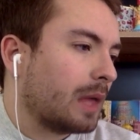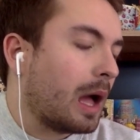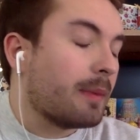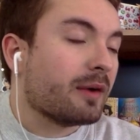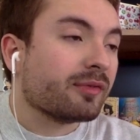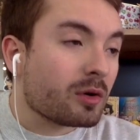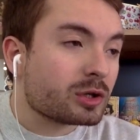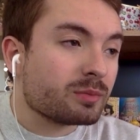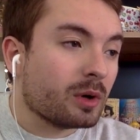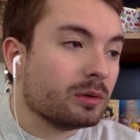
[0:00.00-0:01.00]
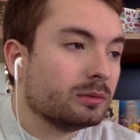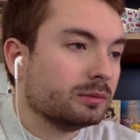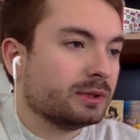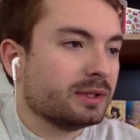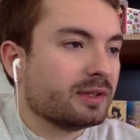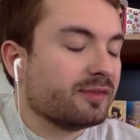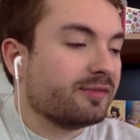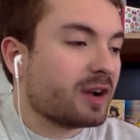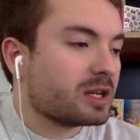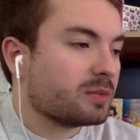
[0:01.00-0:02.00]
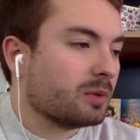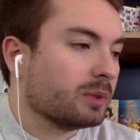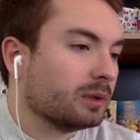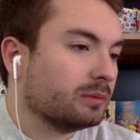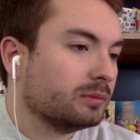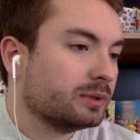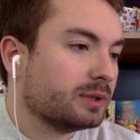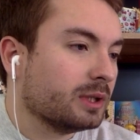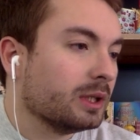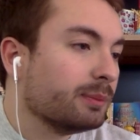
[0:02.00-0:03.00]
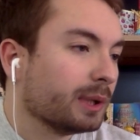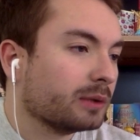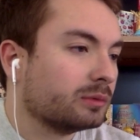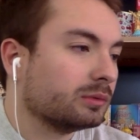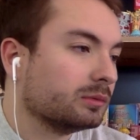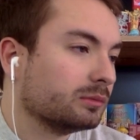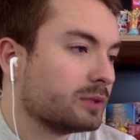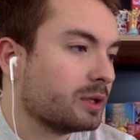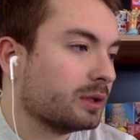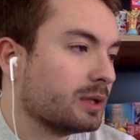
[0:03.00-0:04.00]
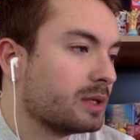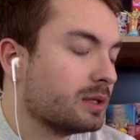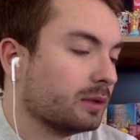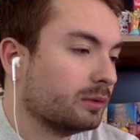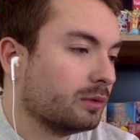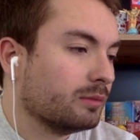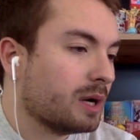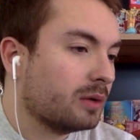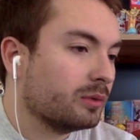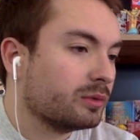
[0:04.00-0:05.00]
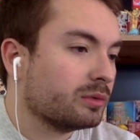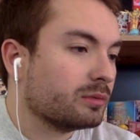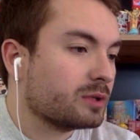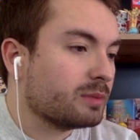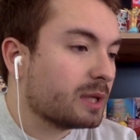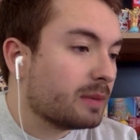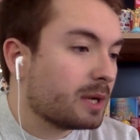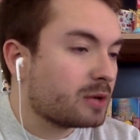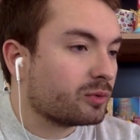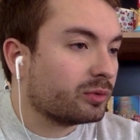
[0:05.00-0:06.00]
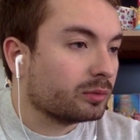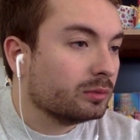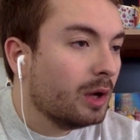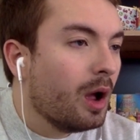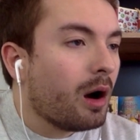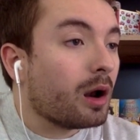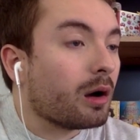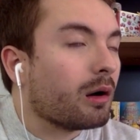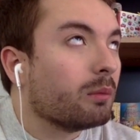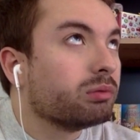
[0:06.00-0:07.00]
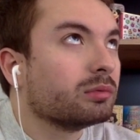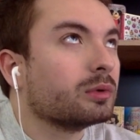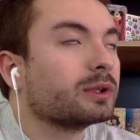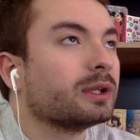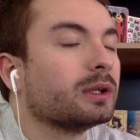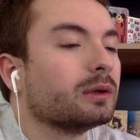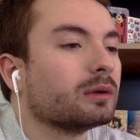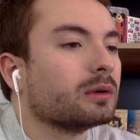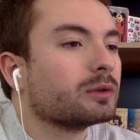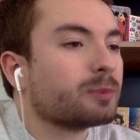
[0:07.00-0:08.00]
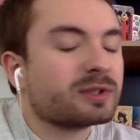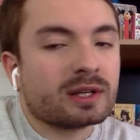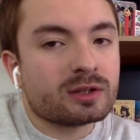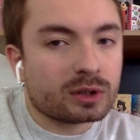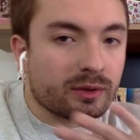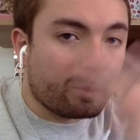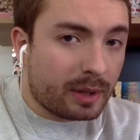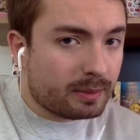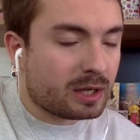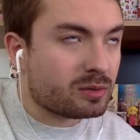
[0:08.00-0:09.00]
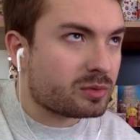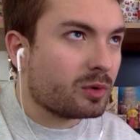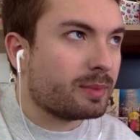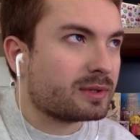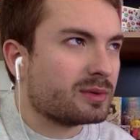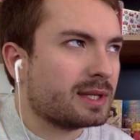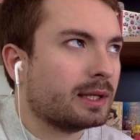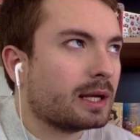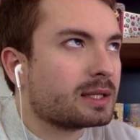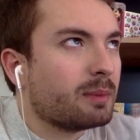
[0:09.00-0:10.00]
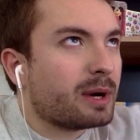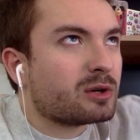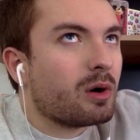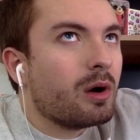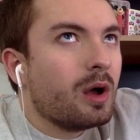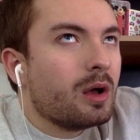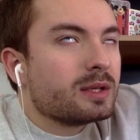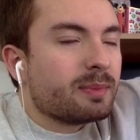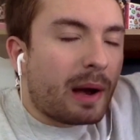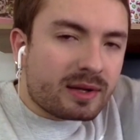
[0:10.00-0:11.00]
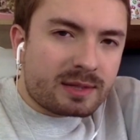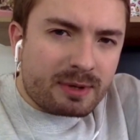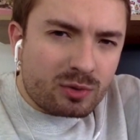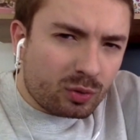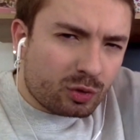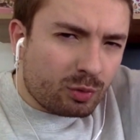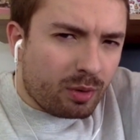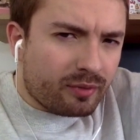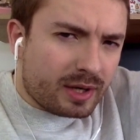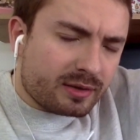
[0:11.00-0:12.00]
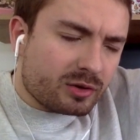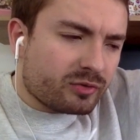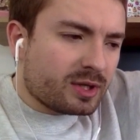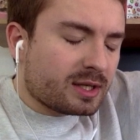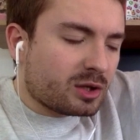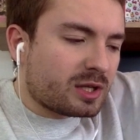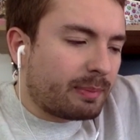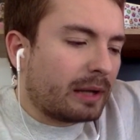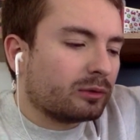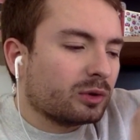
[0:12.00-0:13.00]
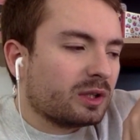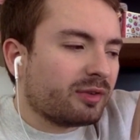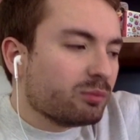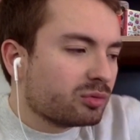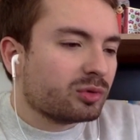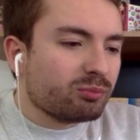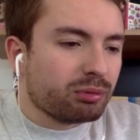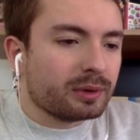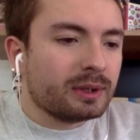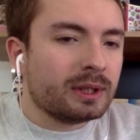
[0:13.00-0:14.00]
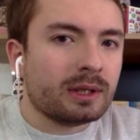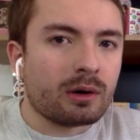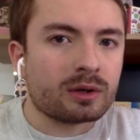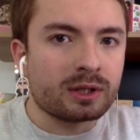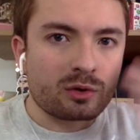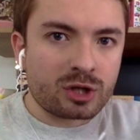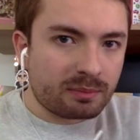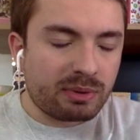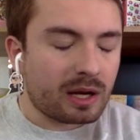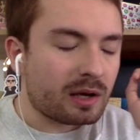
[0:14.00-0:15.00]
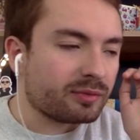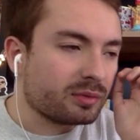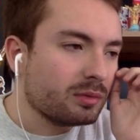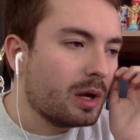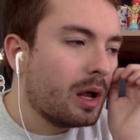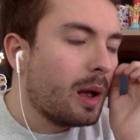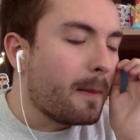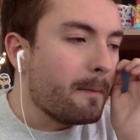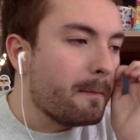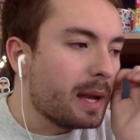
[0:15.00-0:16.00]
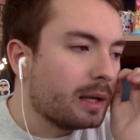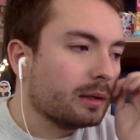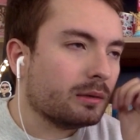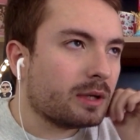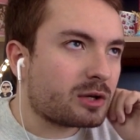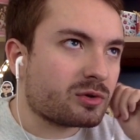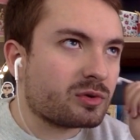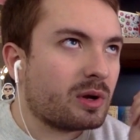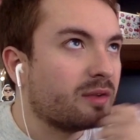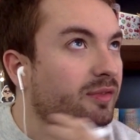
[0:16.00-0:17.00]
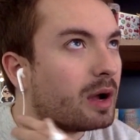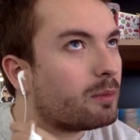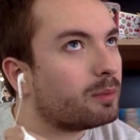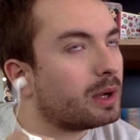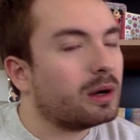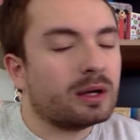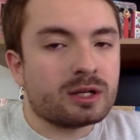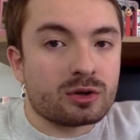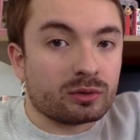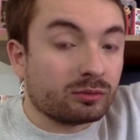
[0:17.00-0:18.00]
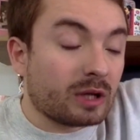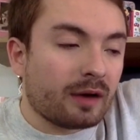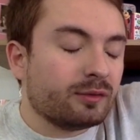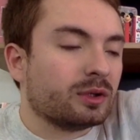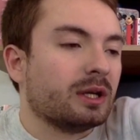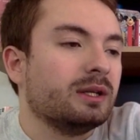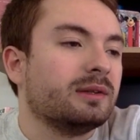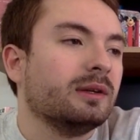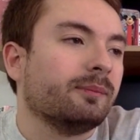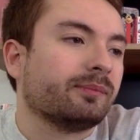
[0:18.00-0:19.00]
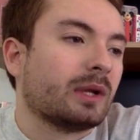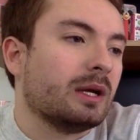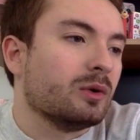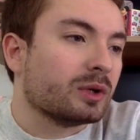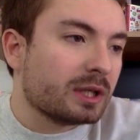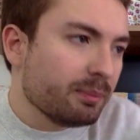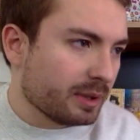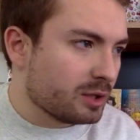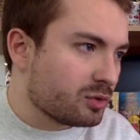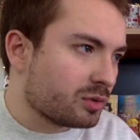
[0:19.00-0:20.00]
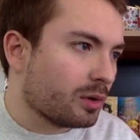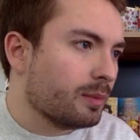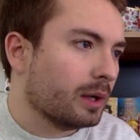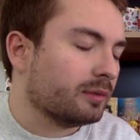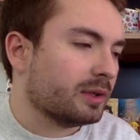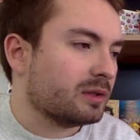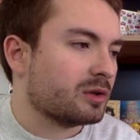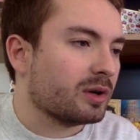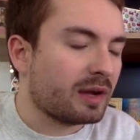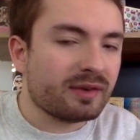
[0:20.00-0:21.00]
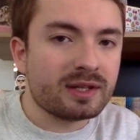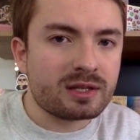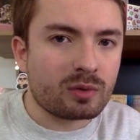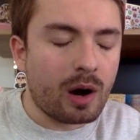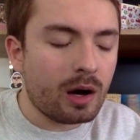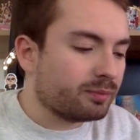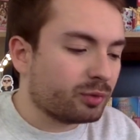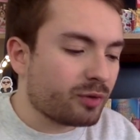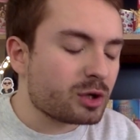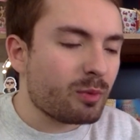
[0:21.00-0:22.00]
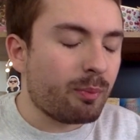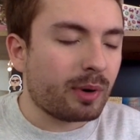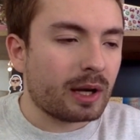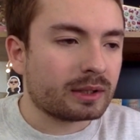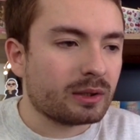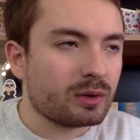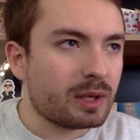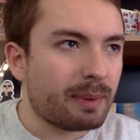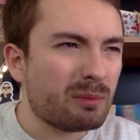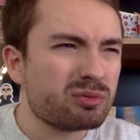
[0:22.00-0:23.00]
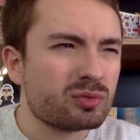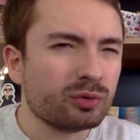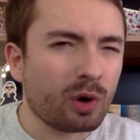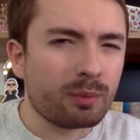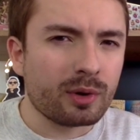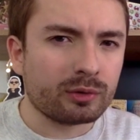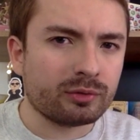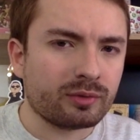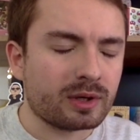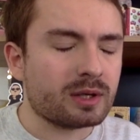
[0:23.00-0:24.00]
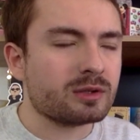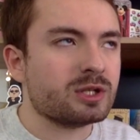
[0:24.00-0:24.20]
Ah bah franchement, c'était vachement bien. C'était hyper cool. J'ai rien à dire de mal dessus. J'ai bien aimé la chanson. Alors euh, bon, ok, euh, je pense qu'il y a des gens qui vont pas aimer la chanson parce que c'est clair que c'est pas genre, c'est pas une espèce de tube. Vous voyez ce que je veux dire Genre c'est pas un truc qui fait beaucoup de bruit, euh, qui en jette plein la vue. Mais la chanson elle est vraiment bien. Elle est genre grave de qualité. Et le clip, il est juste trop bien en fait. Genre, il y avait une histoire. Souvent, je me plains qu'il n'y ait pas beaucoup d'ambiance, vous voyez.